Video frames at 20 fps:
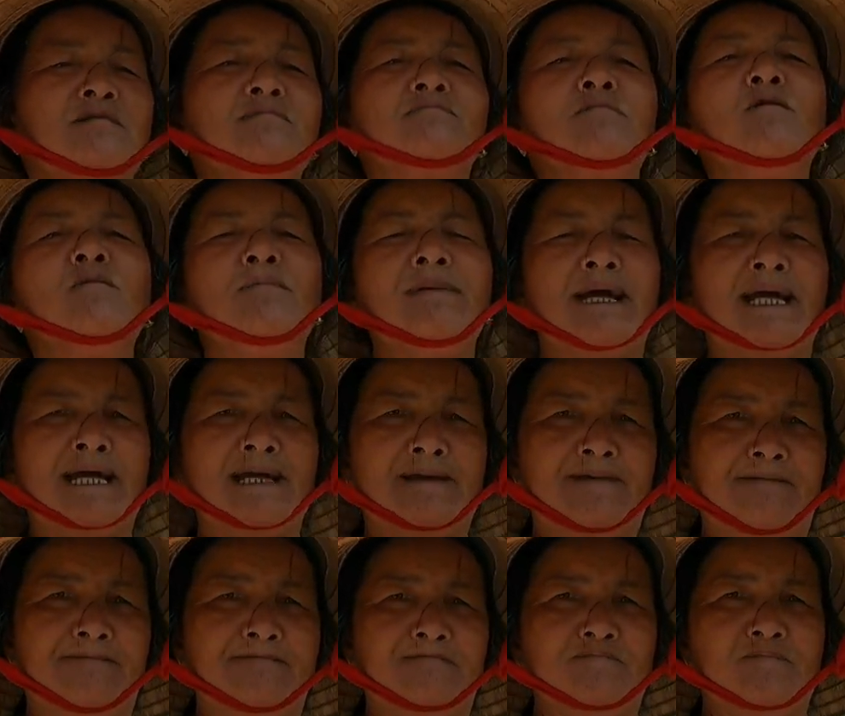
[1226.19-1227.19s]
trong bố
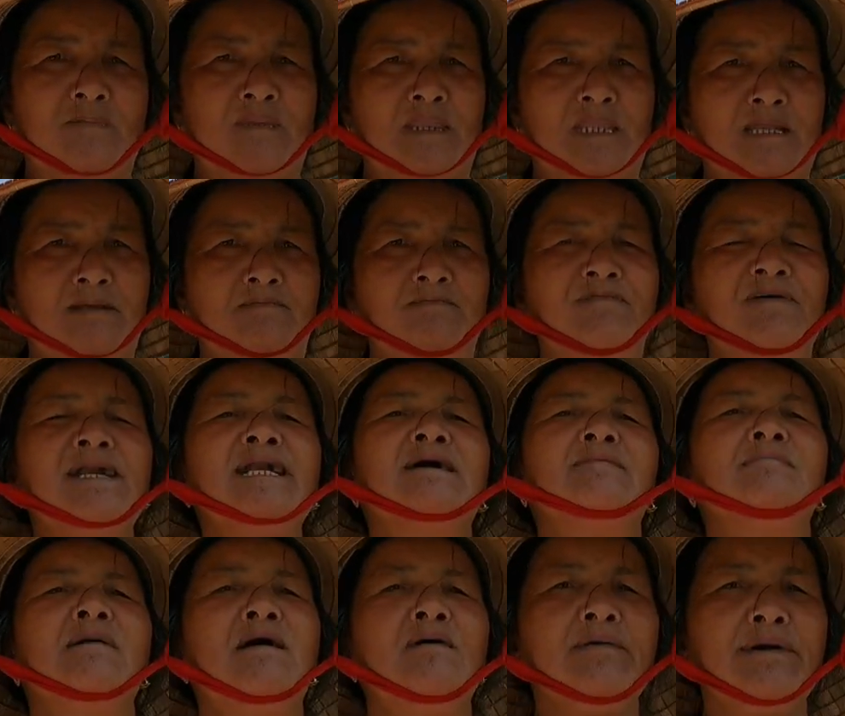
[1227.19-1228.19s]
mẹ dạ với
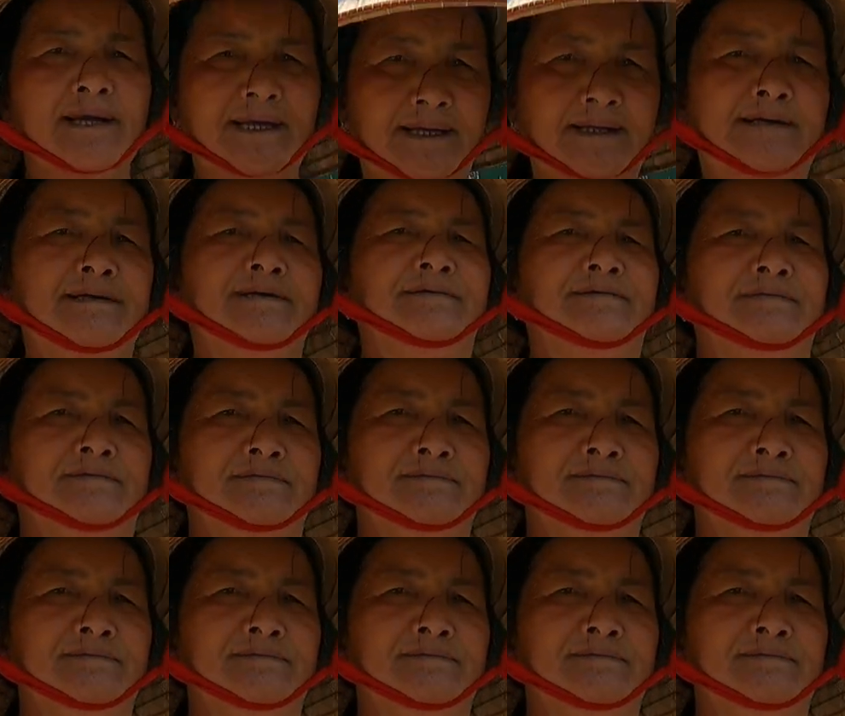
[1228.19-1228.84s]
là mẫu hệ